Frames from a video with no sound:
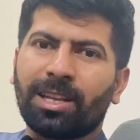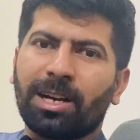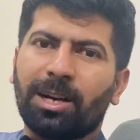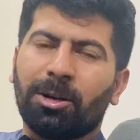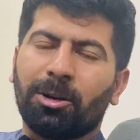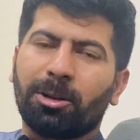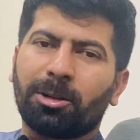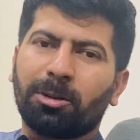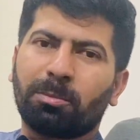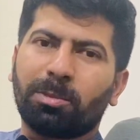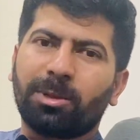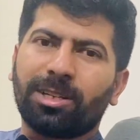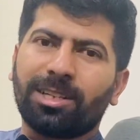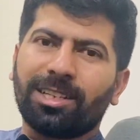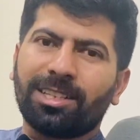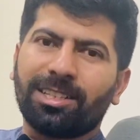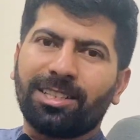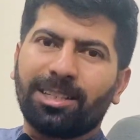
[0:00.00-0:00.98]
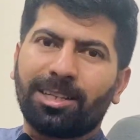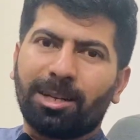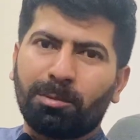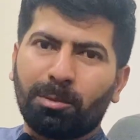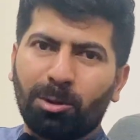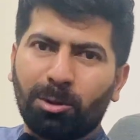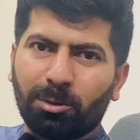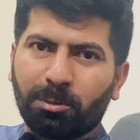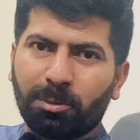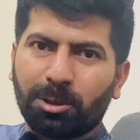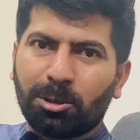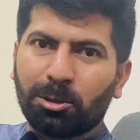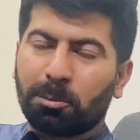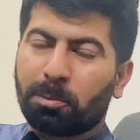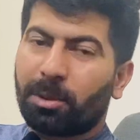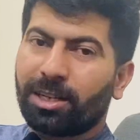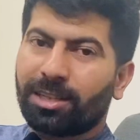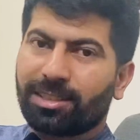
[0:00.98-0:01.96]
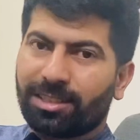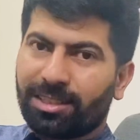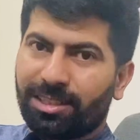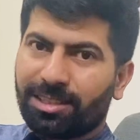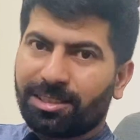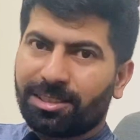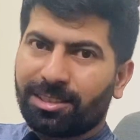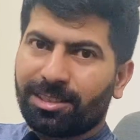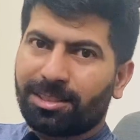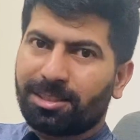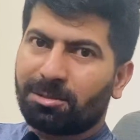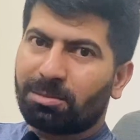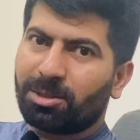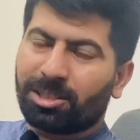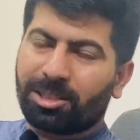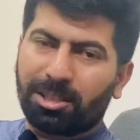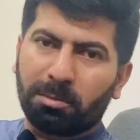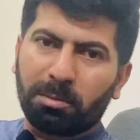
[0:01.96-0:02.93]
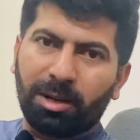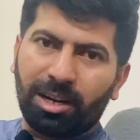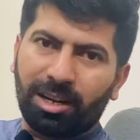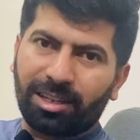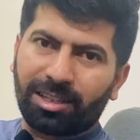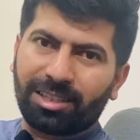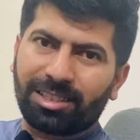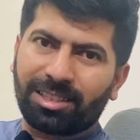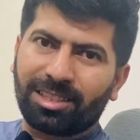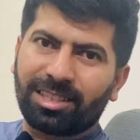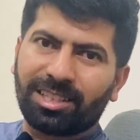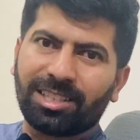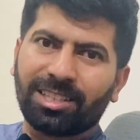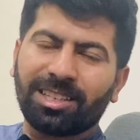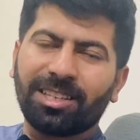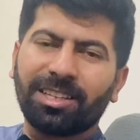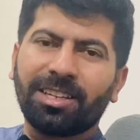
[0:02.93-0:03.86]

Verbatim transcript: और फिर एक दिन हम लोग भी जो पाकिस्तान से स्पेशली बिलोंग करते हैं